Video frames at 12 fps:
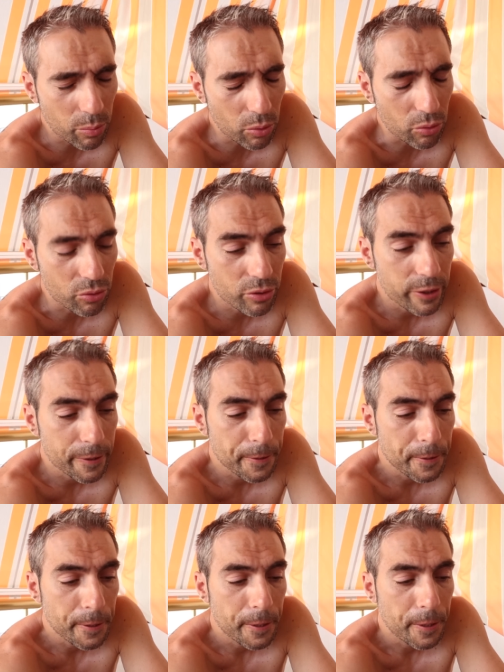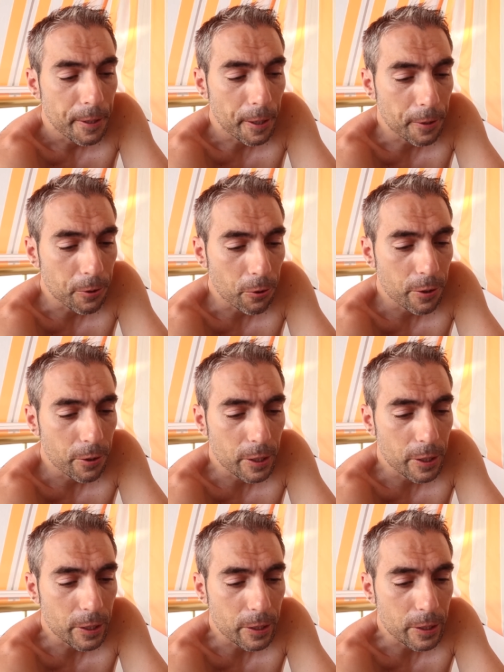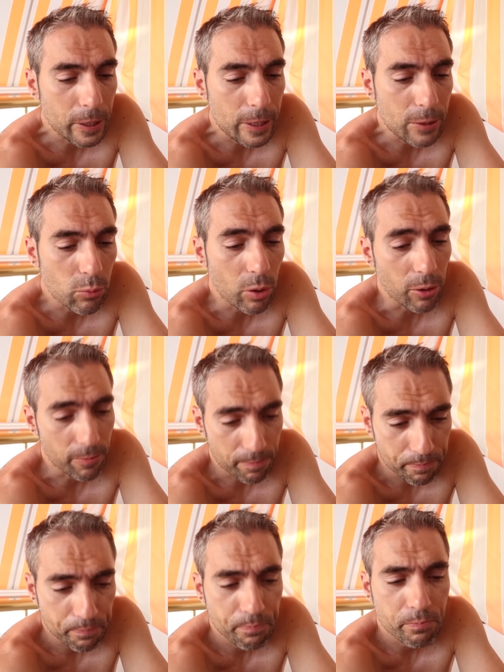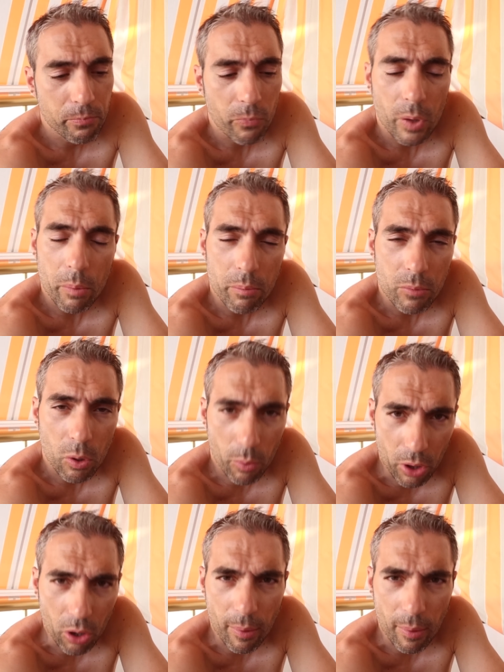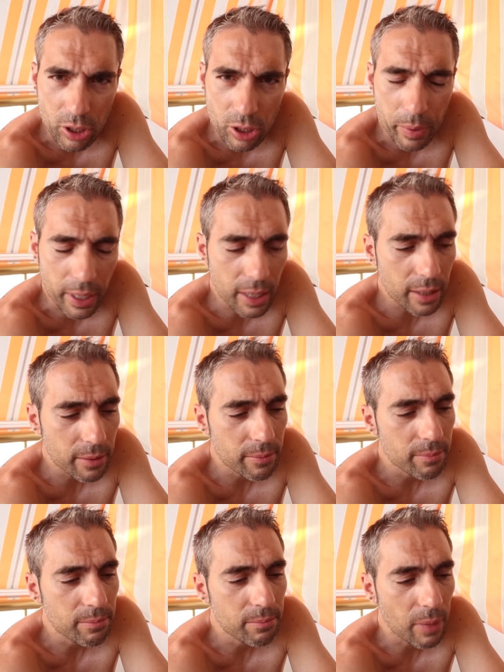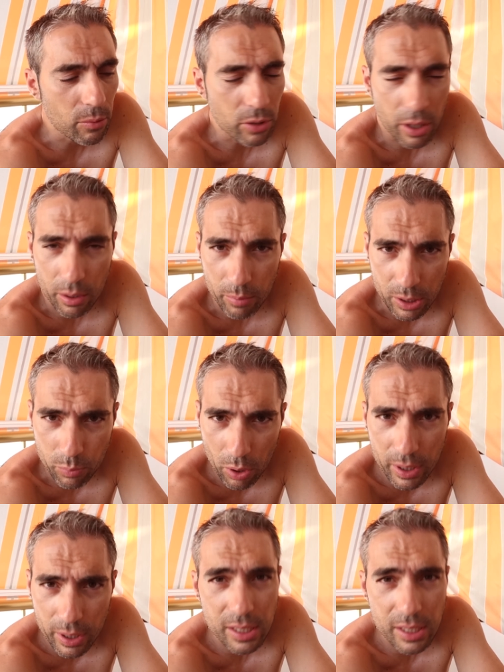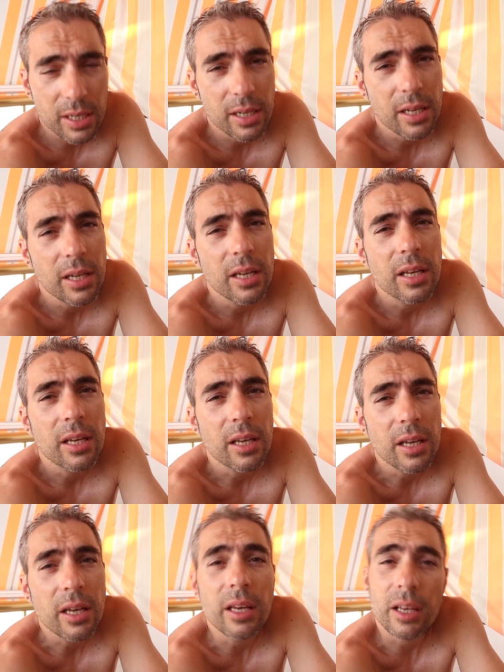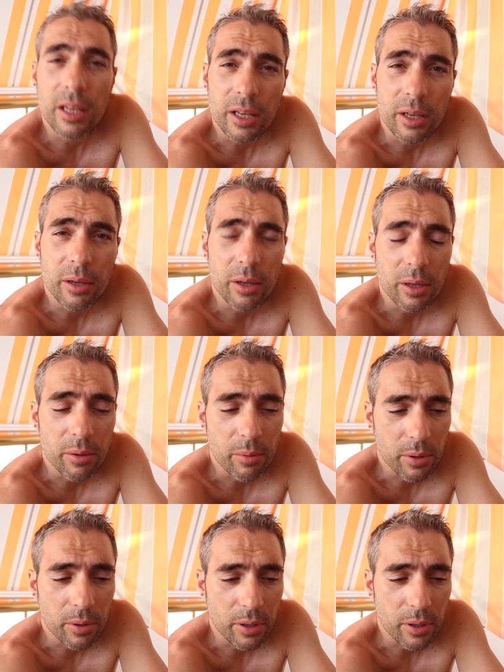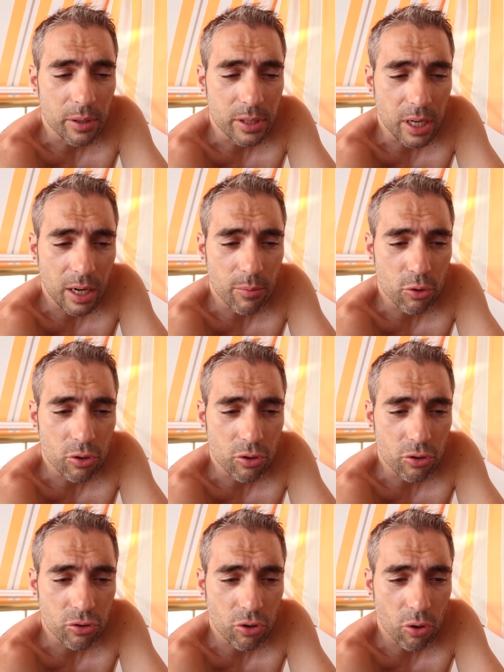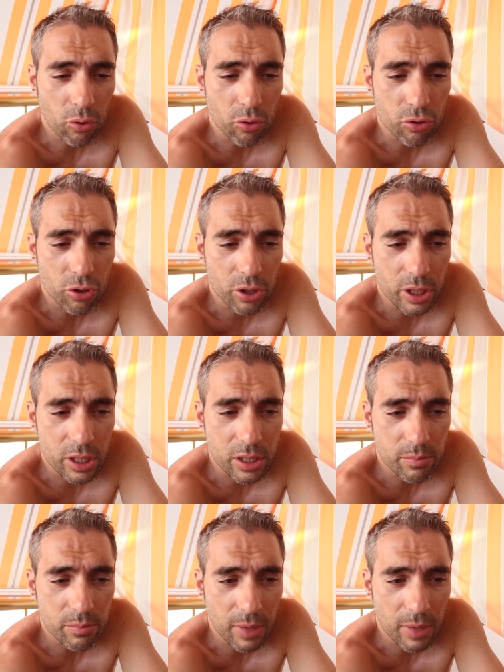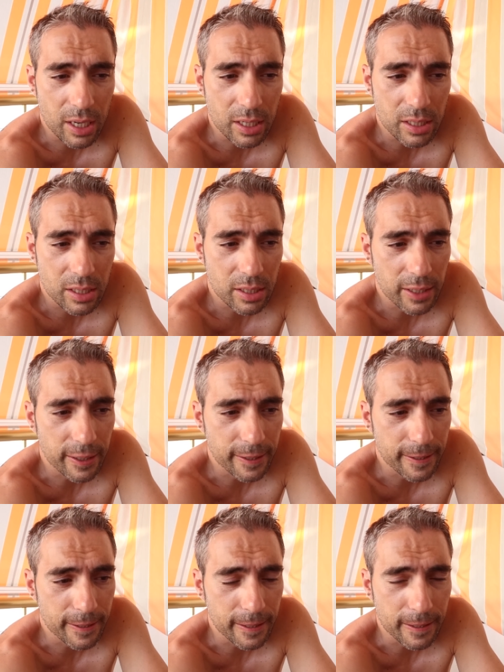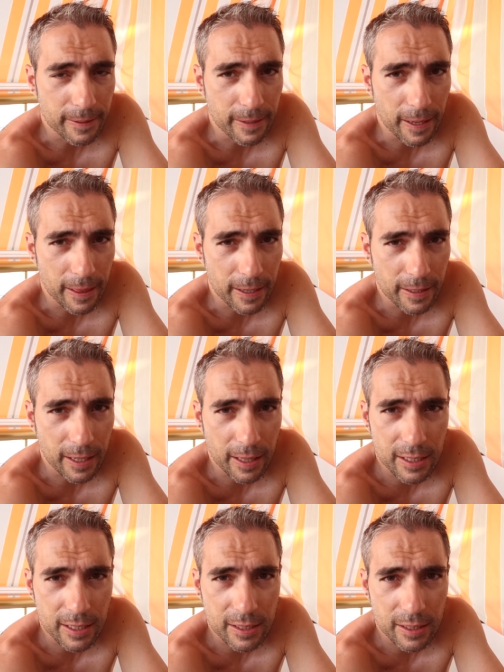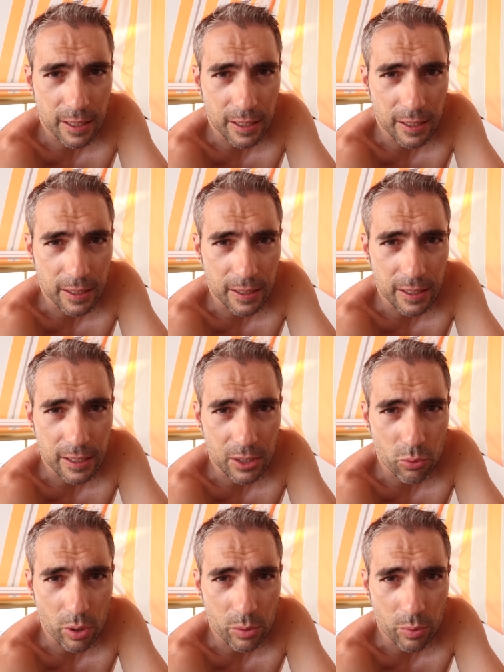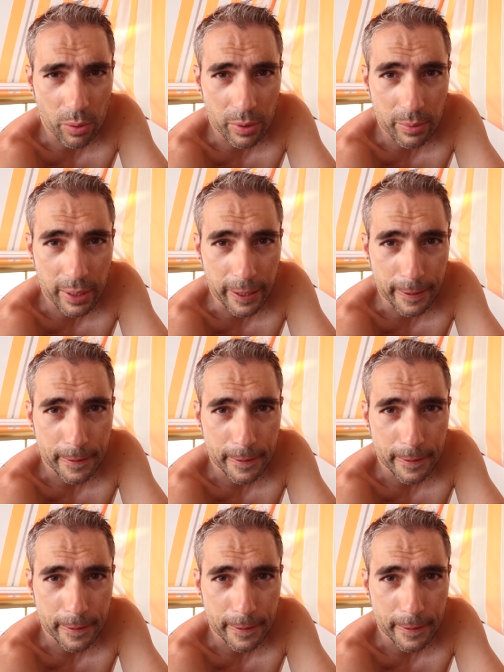Plus. Entonces, bueno, como digo, vamos a esperar, vamos a hacer más pruebas. Y, sacamos conclusiones más eh, acertadas de esas nuevas pruebas, ¿vale?